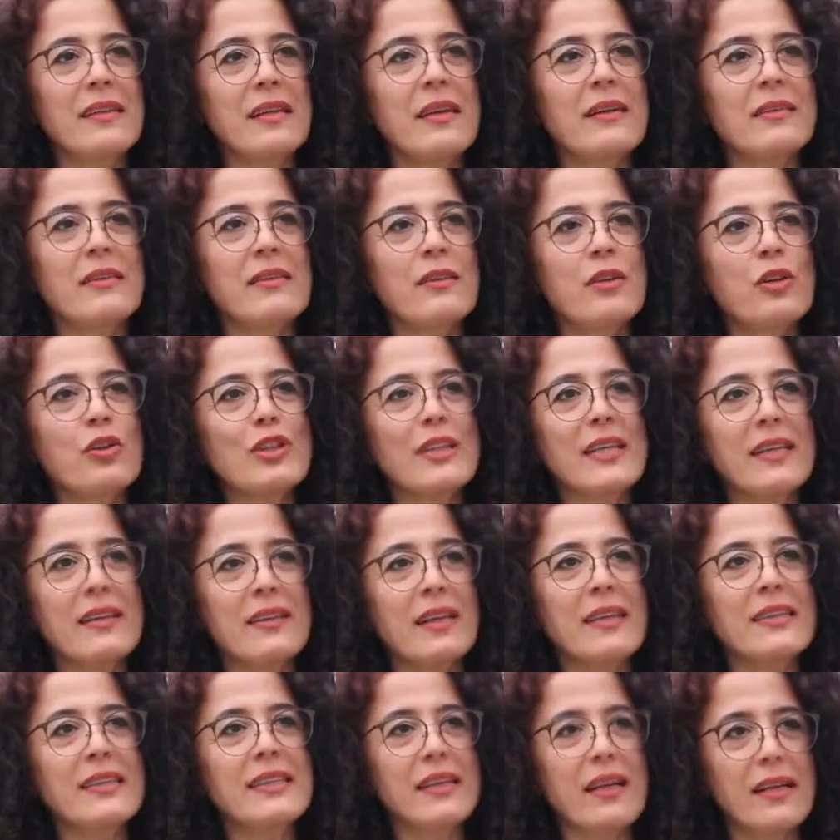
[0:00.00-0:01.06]
Kadınlar
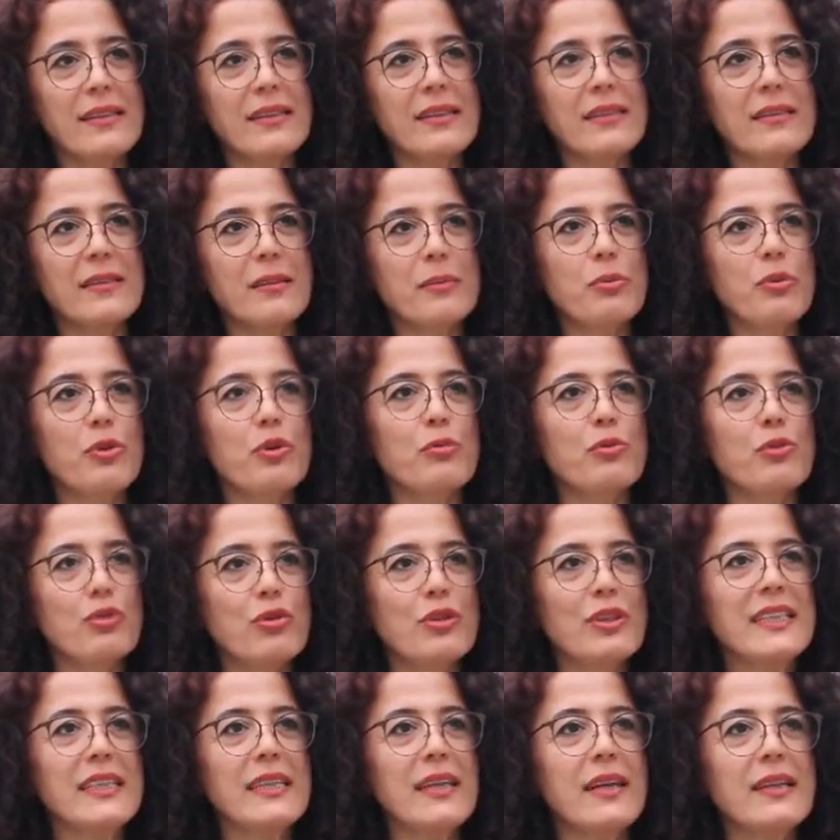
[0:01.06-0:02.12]
üzerinden siyaset yapılıyor.
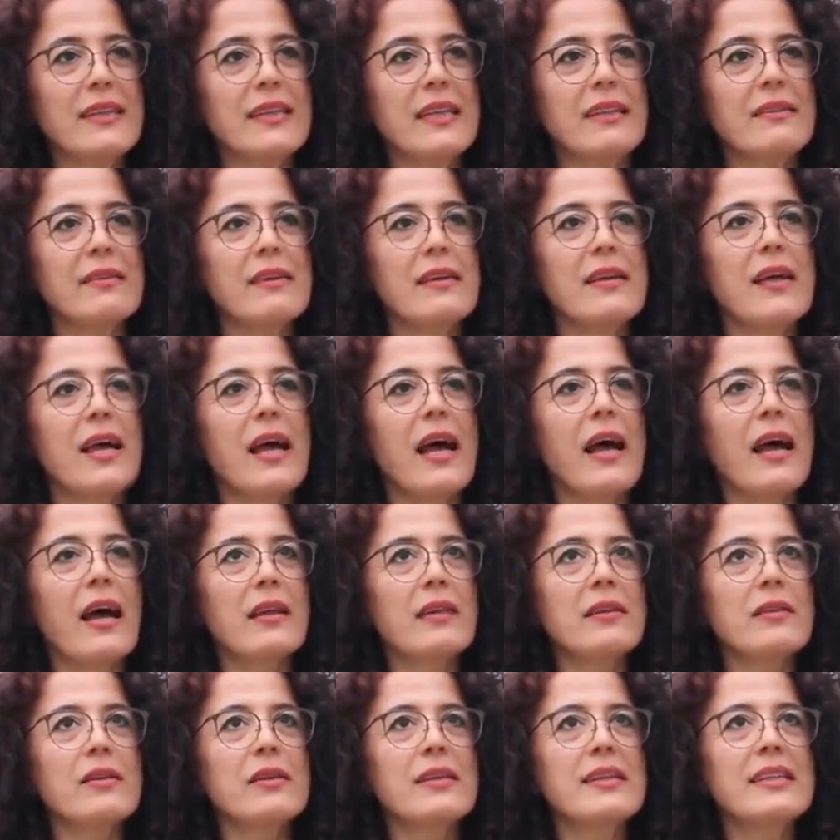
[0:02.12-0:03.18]
Bütün siyaset
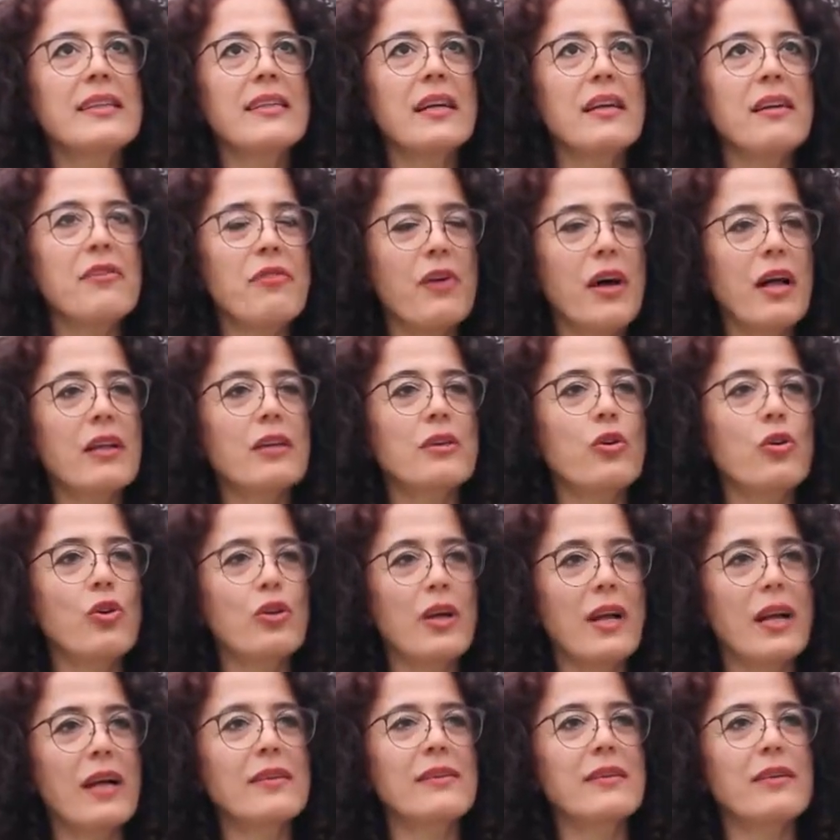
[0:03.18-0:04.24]
en zayıf halka
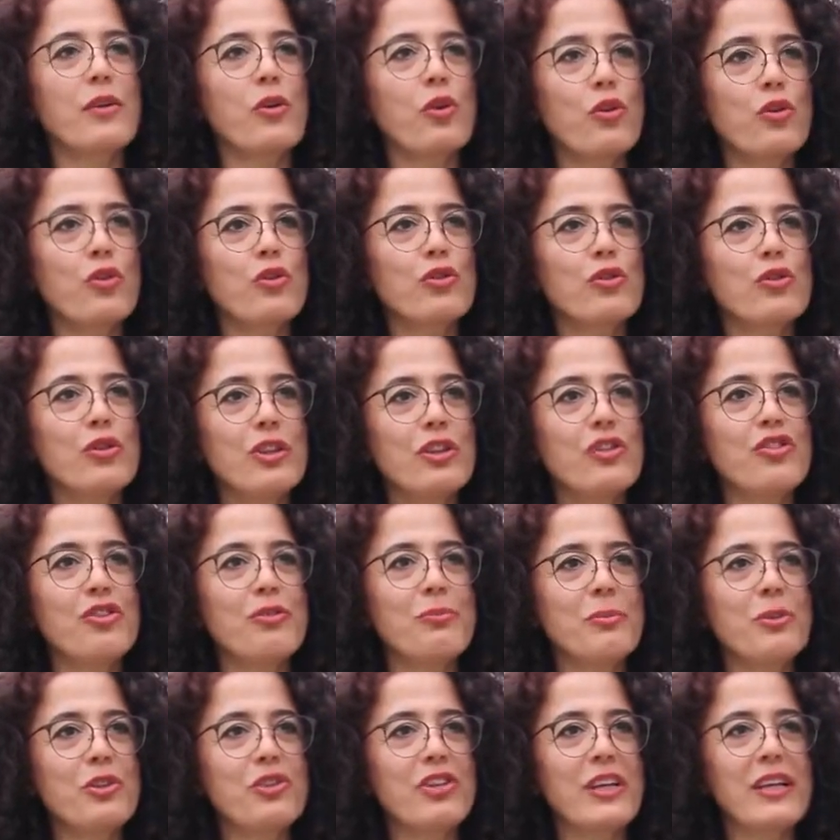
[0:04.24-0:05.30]
olarak da göründüğü
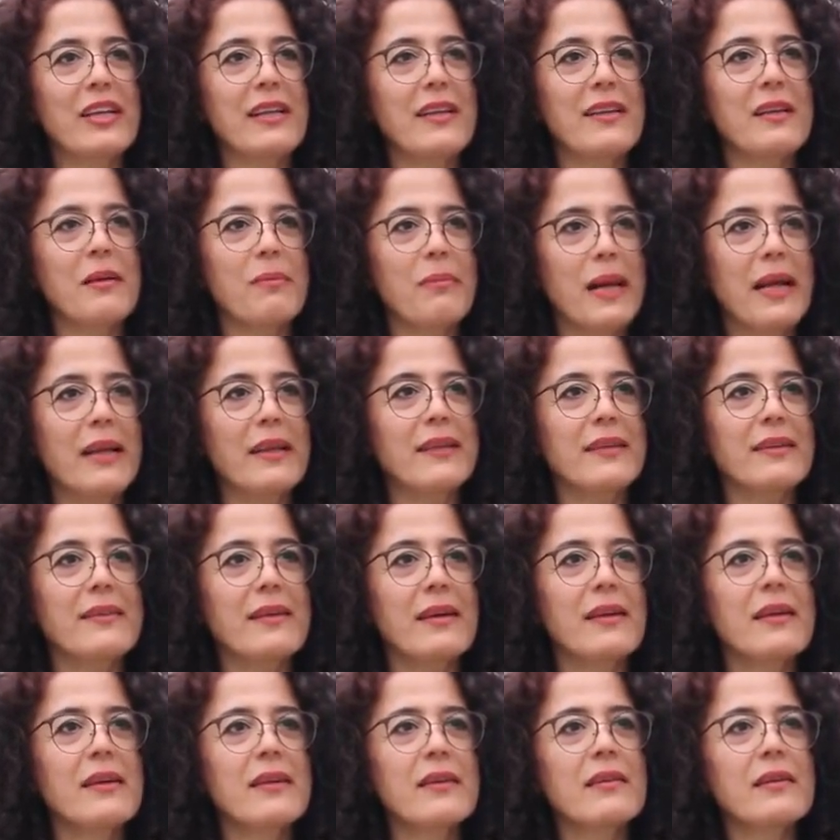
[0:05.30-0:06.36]
için bir şekilde belki
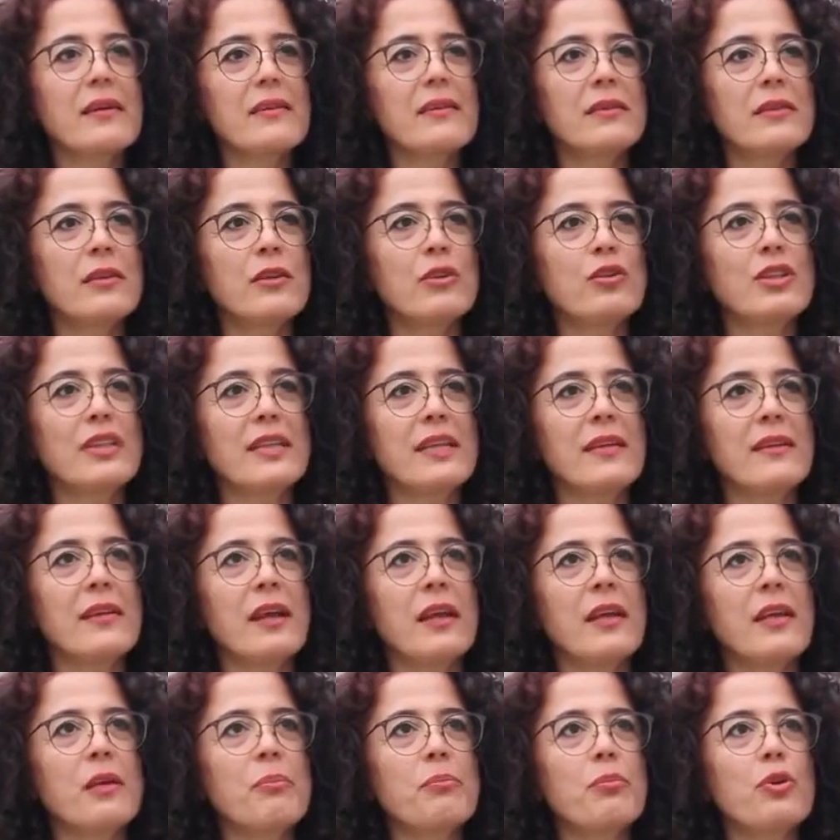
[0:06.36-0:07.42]
de kadınlar
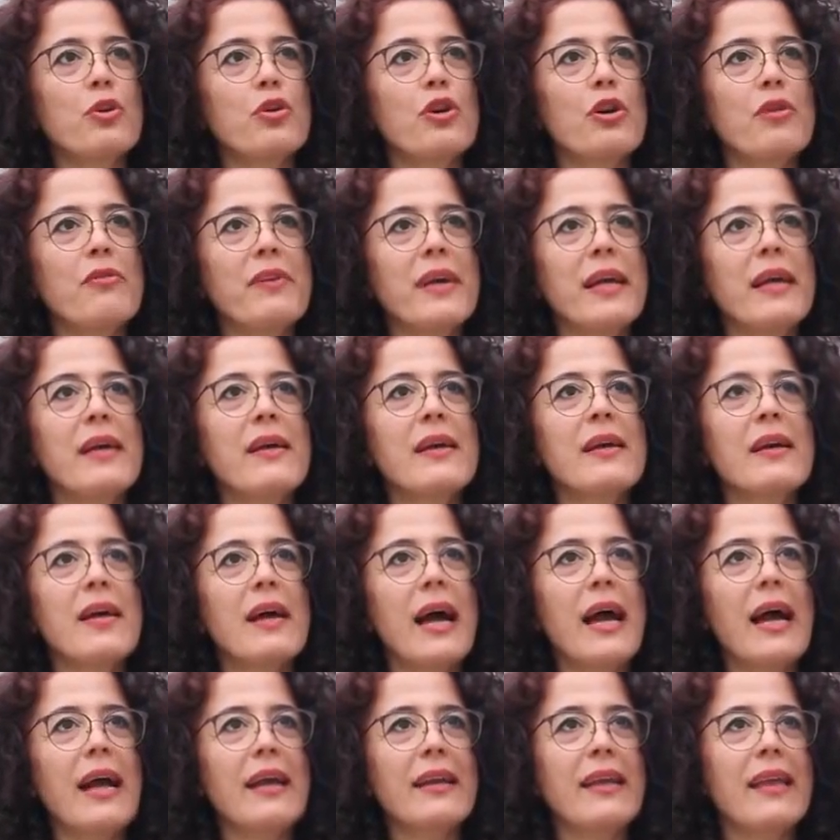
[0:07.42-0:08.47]
üzerinden yapılıyor ve
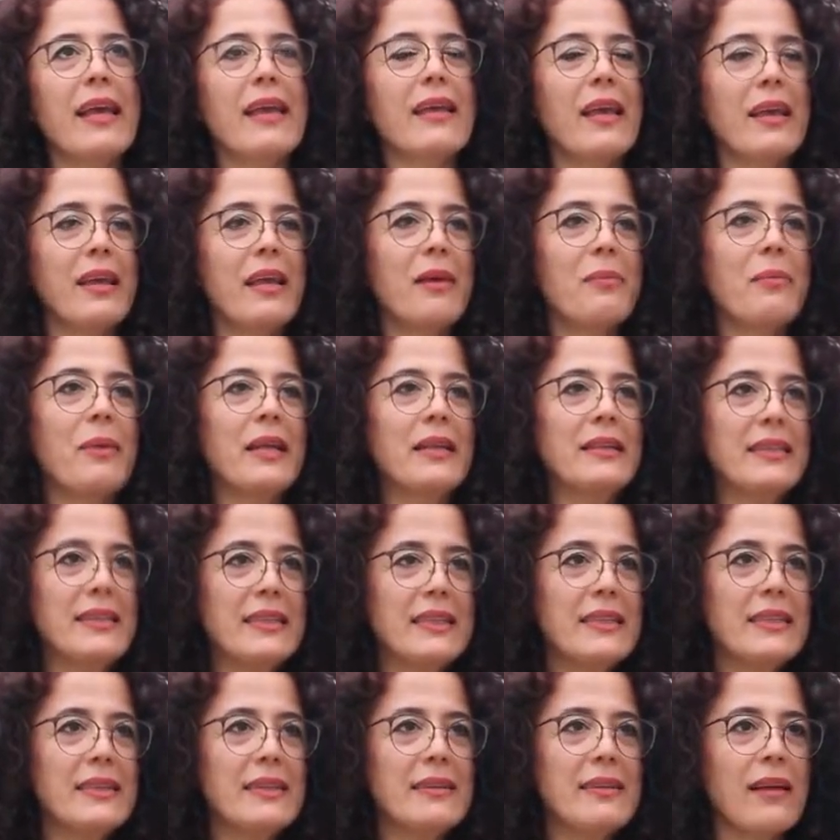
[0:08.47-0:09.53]
erkek egemen
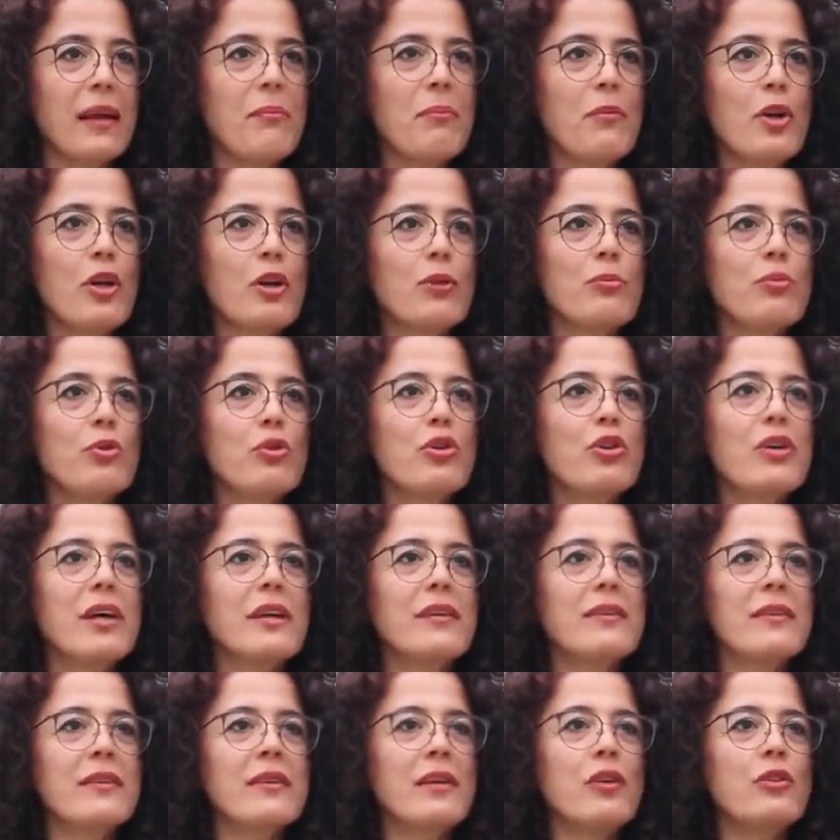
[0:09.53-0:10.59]
sistem bunu
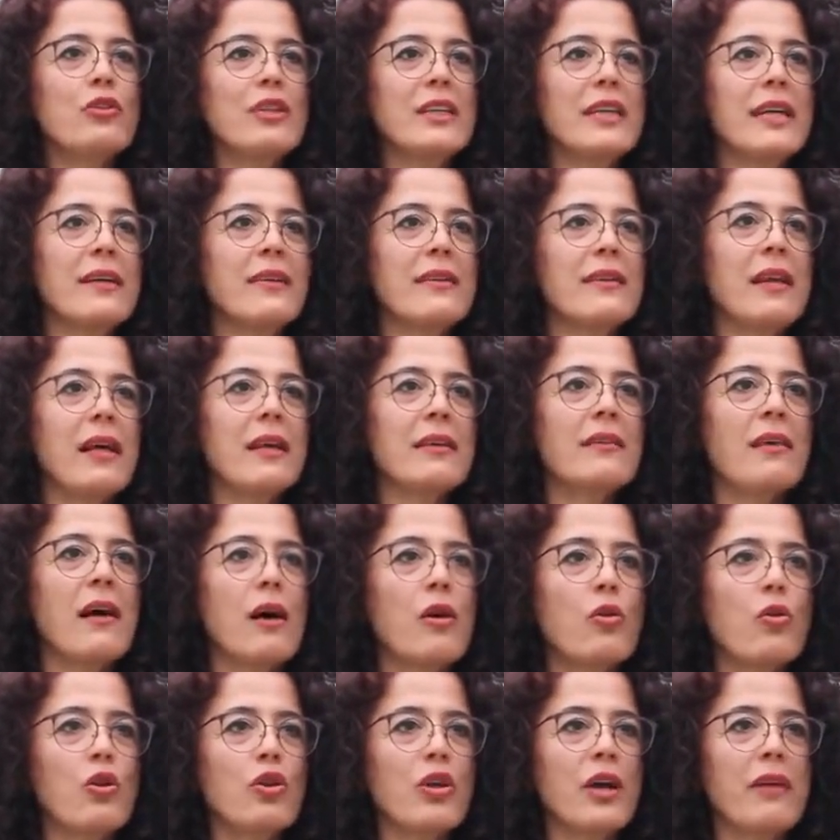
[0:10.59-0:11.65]
kadınlar üzerinden
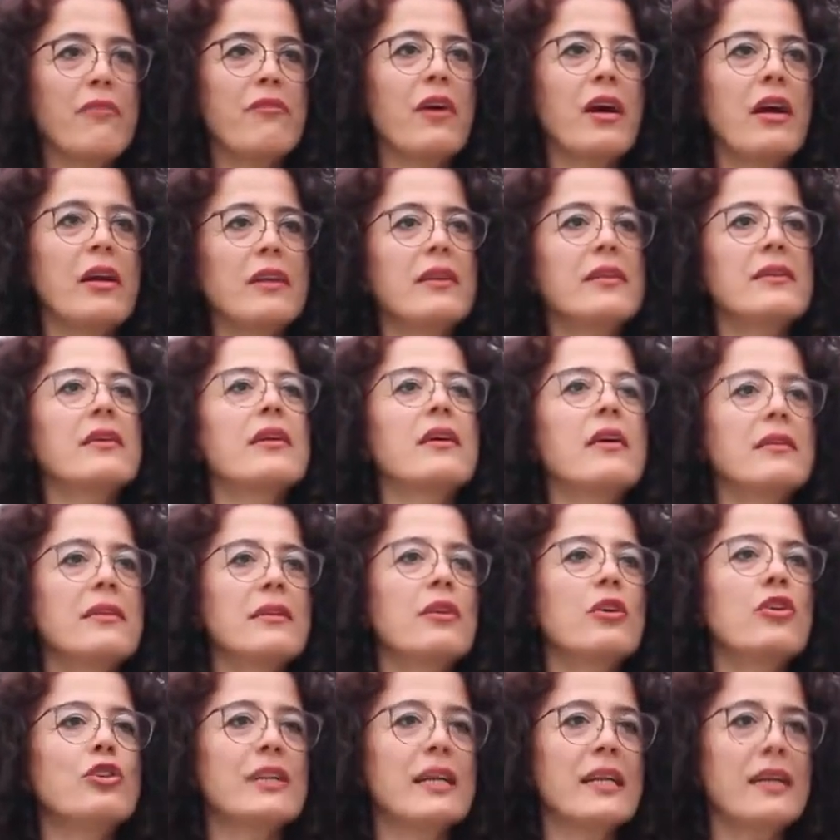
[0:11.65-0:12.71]
daha kolay, varlığını
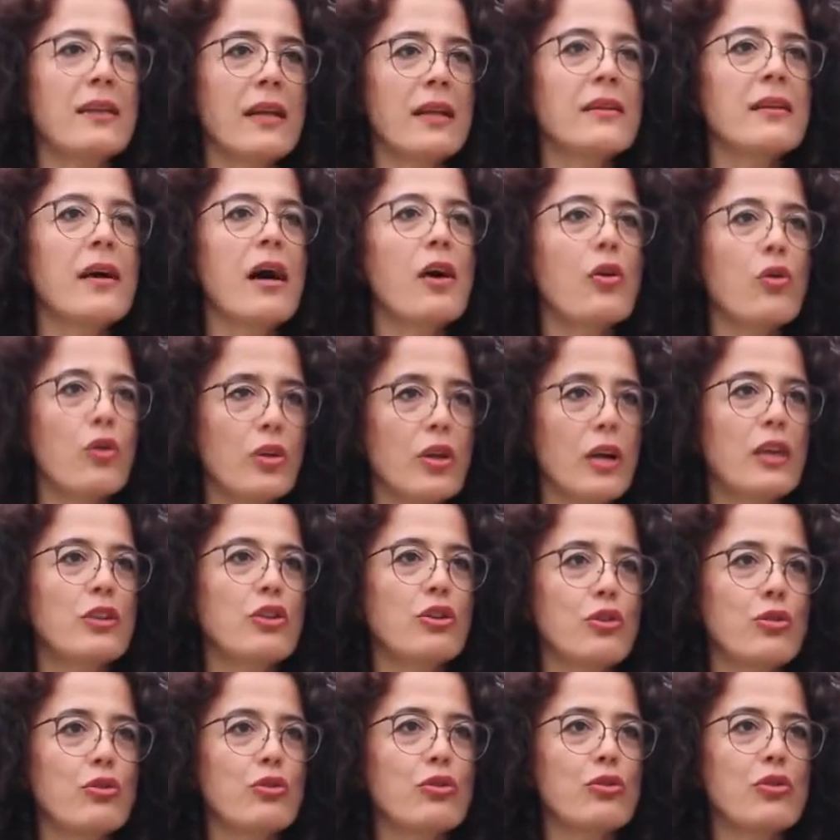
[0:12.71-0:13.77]
kadınlar üzerinden daha kolay
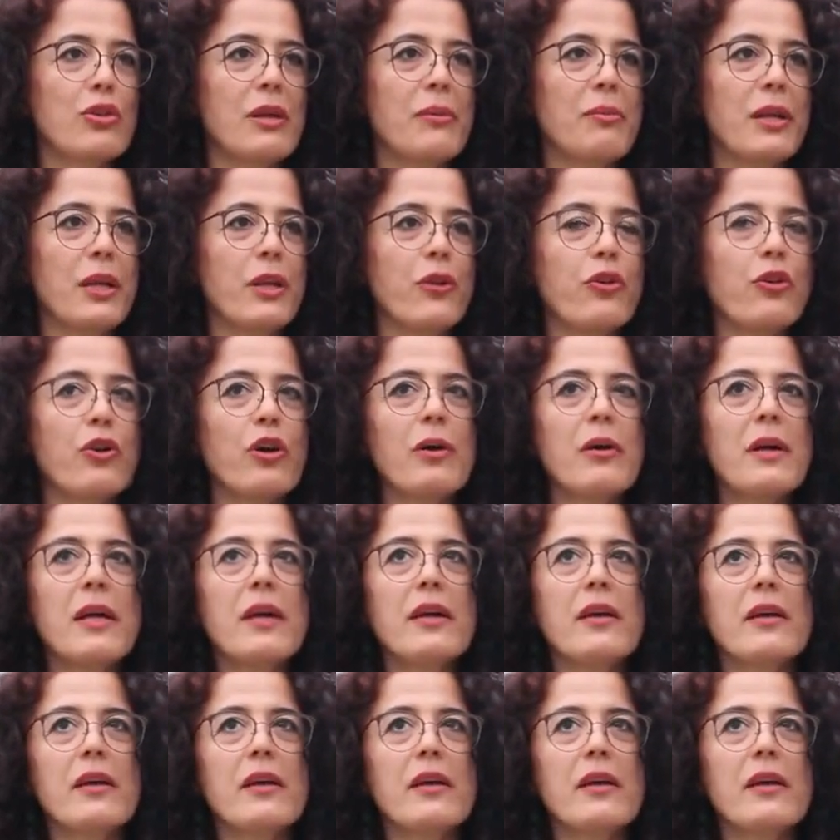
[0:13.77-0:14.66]
sürdürebiliyor.